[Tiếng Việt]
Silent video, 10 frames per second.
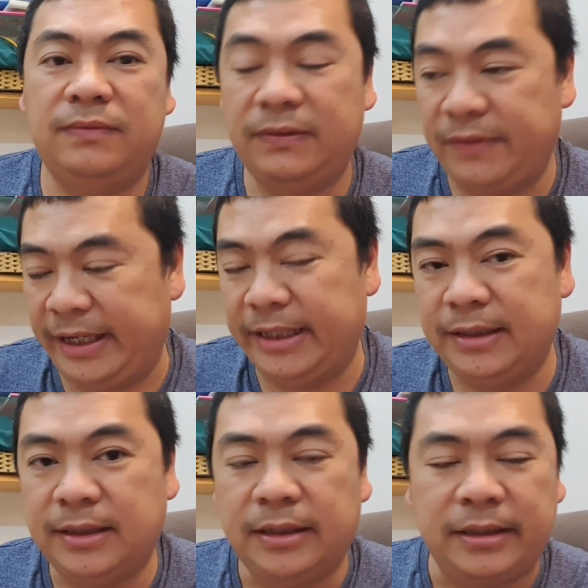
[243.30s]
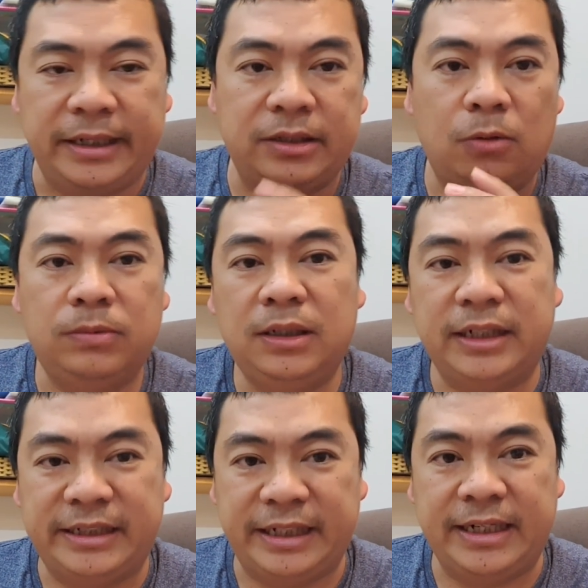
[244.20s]
vĩnh viễn. Thì tổn thất
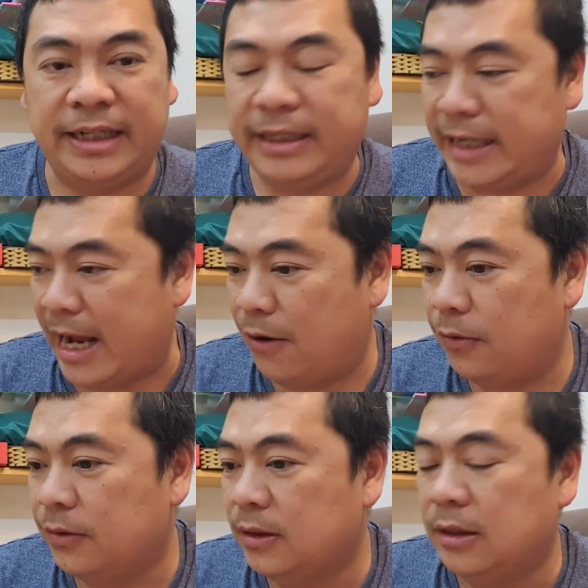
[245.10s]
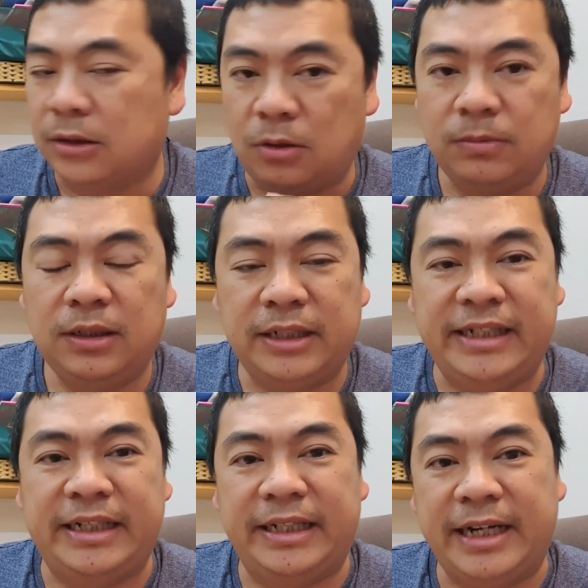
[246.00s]
này xảy ra khi nào? Tổn thất này
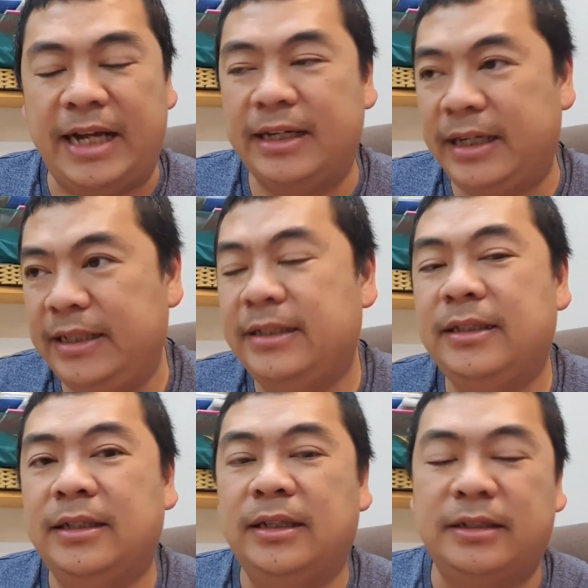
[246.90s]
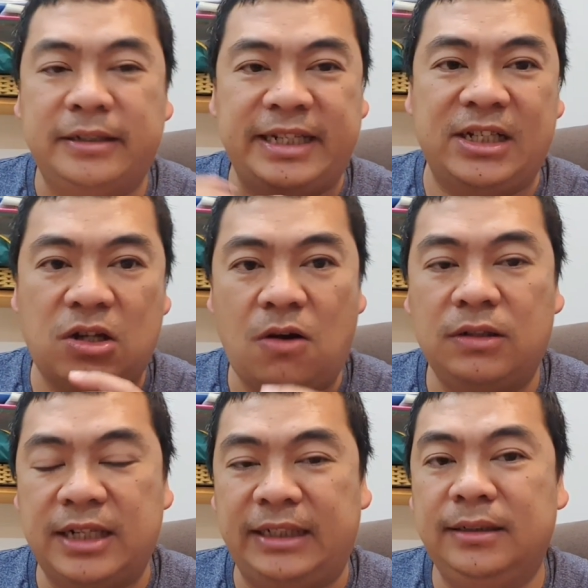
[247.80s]
xảy ra khi người ta so
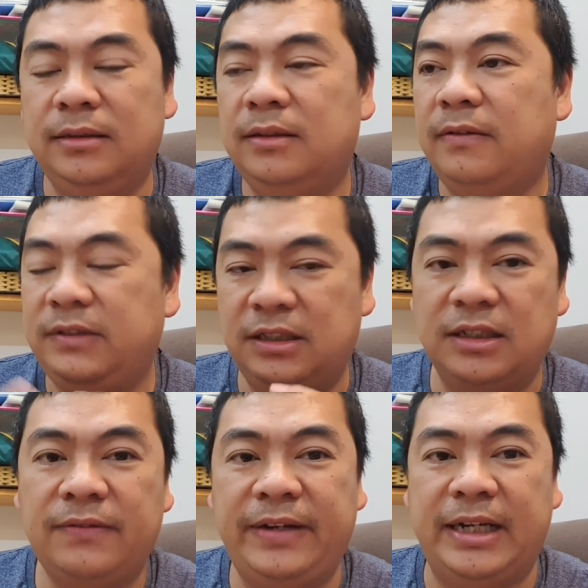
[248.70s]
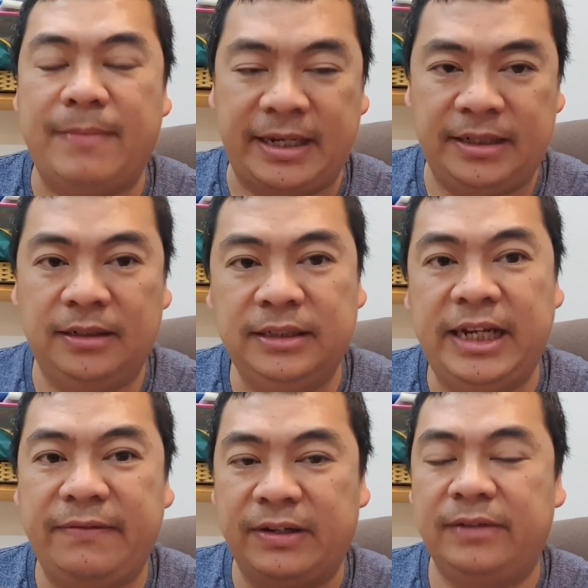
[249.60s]
sánh giữa cái việc các bạn giữ
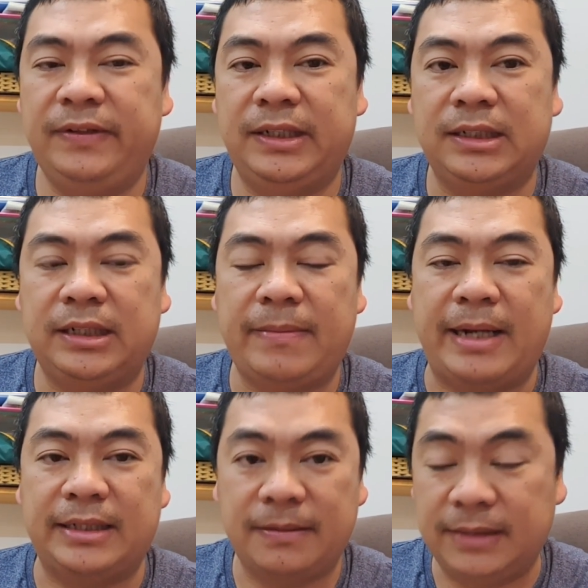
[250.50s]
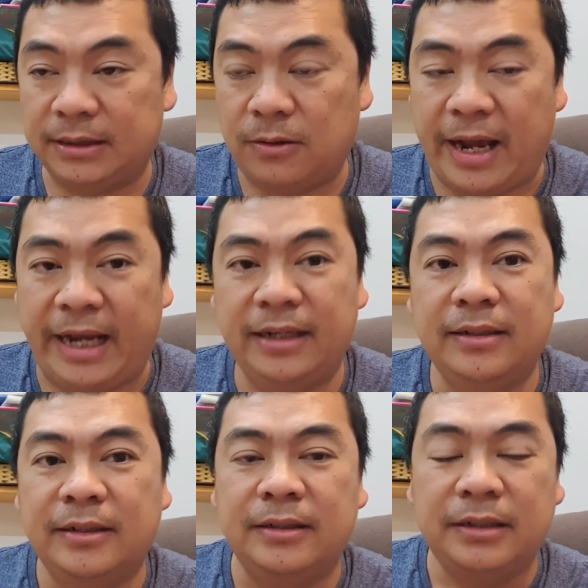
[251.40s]
tiền và cái việc các bạn thêm thanh khoản.
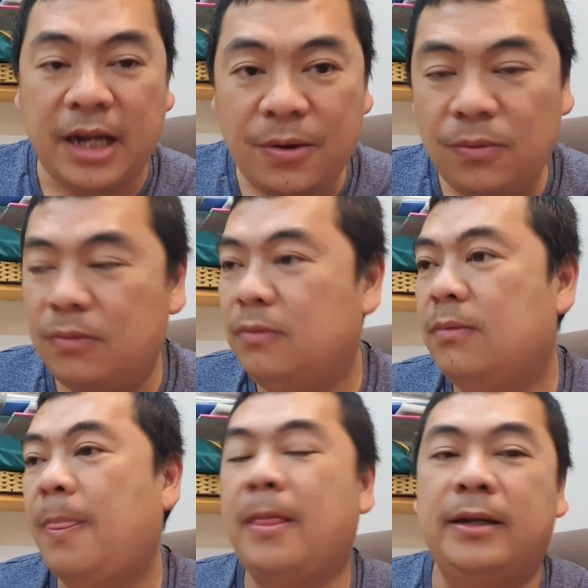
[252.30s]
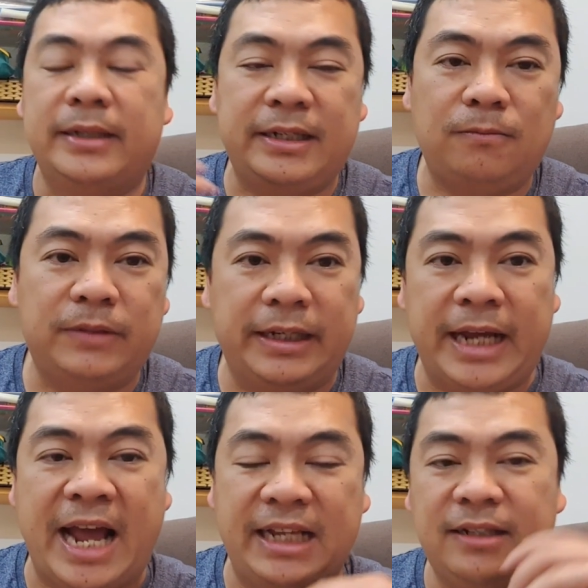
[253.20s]
Nếu cái đồng tiền
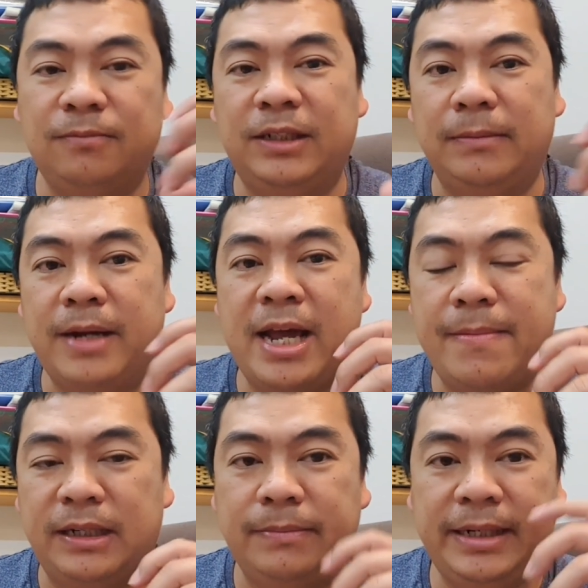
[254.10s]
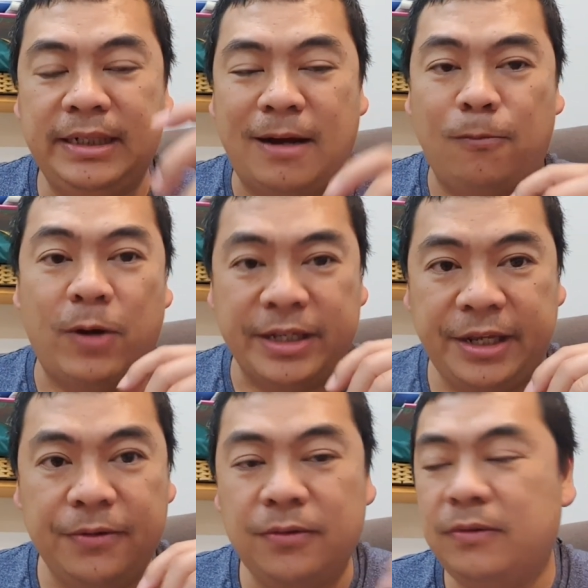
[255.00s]
A với đồng tiền B mà nó biến động quá
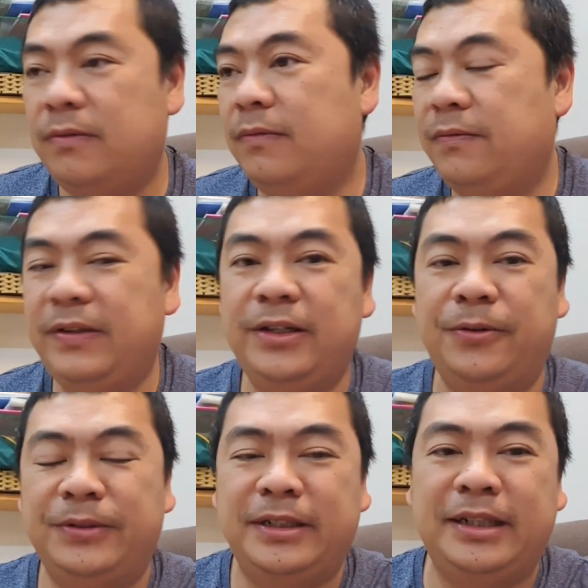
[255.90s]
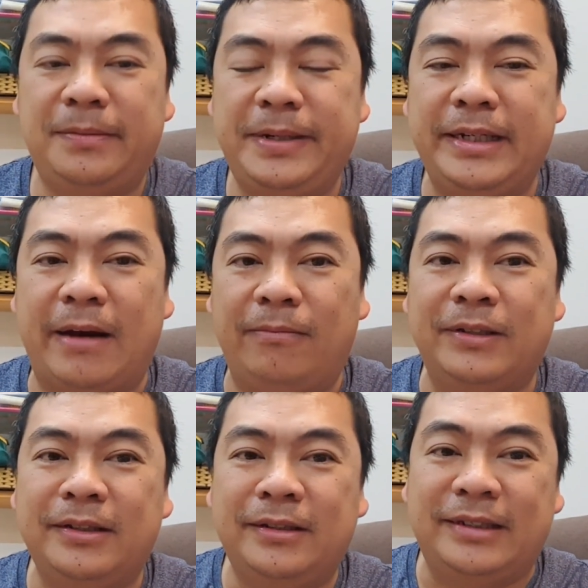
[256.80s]
nhiều, ví dụ như là biến động
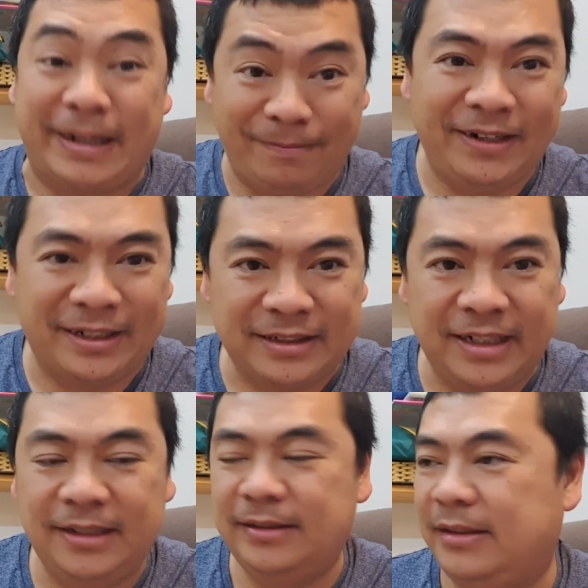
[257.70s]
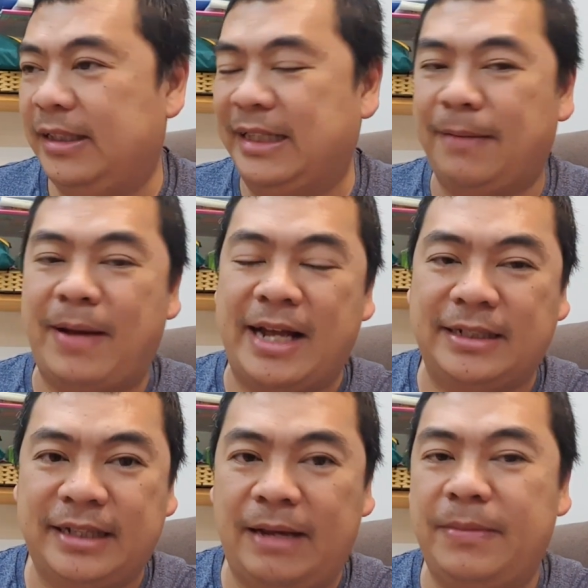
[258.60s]
năm lần đi, thì các bạn
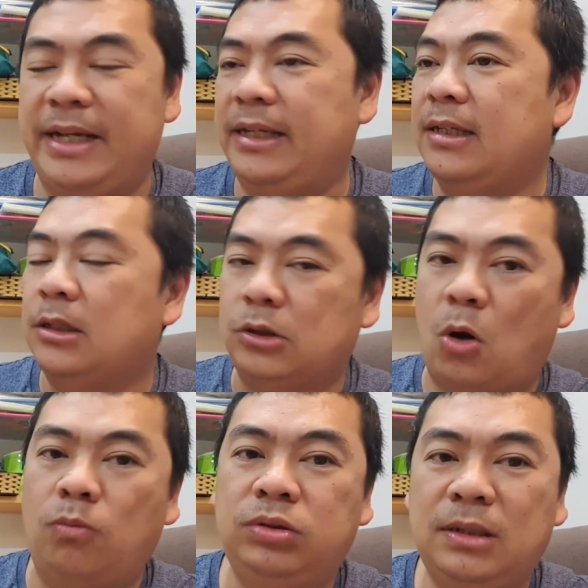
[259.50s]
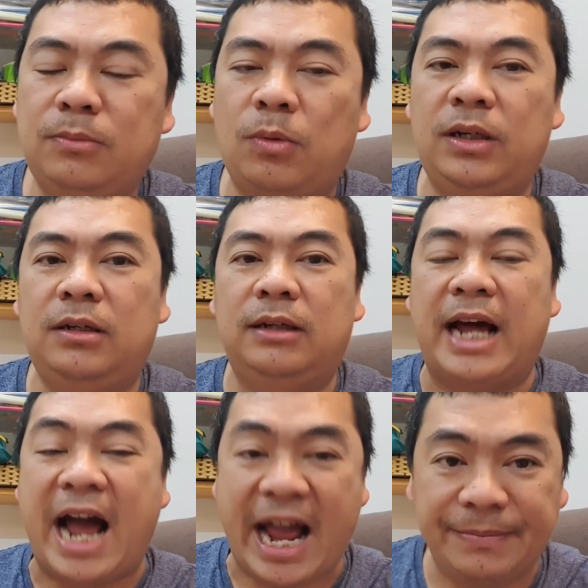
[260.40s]
sẽ bị tổn thất một cái lượng là
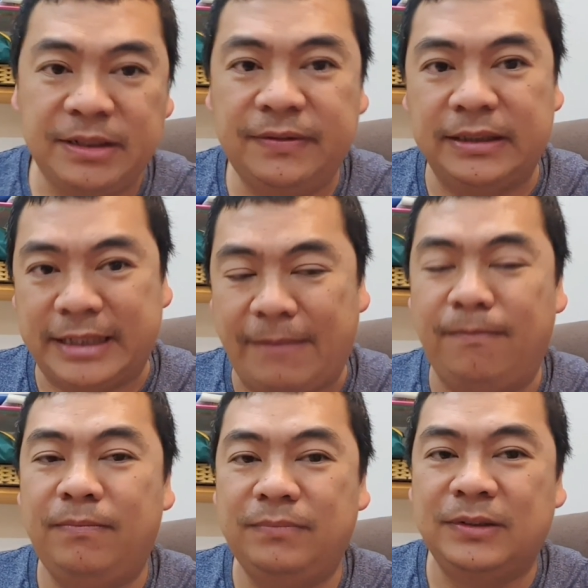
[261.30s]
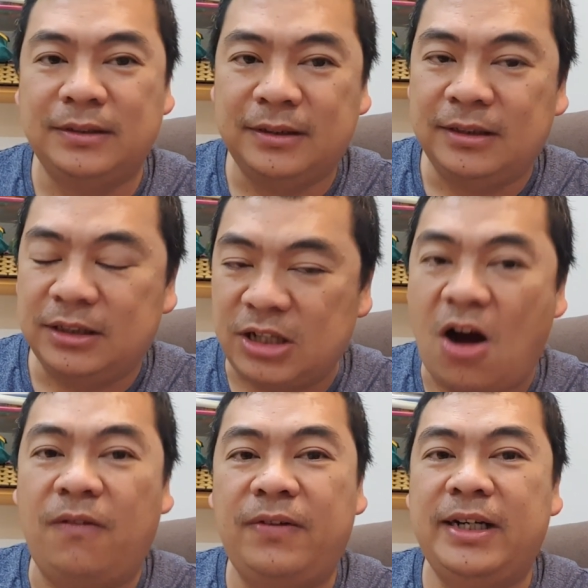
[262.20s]
hai mươi phần trăm
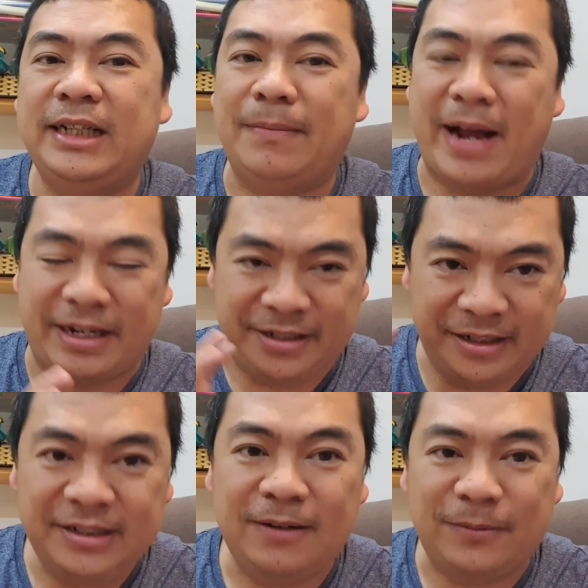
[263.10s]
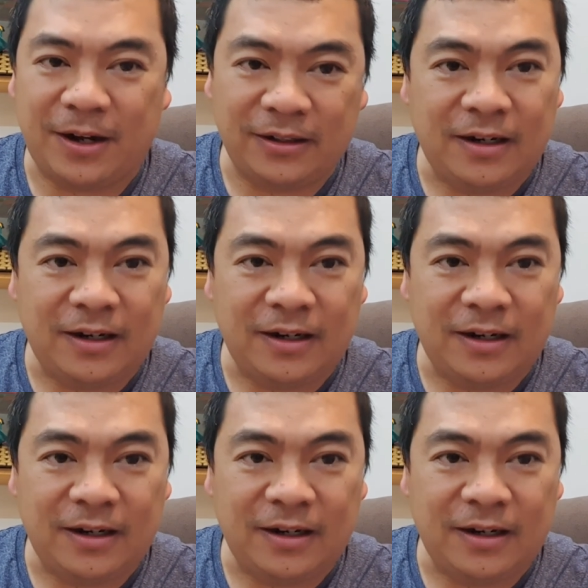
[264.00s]
so với các bạn giữ cái đồng coin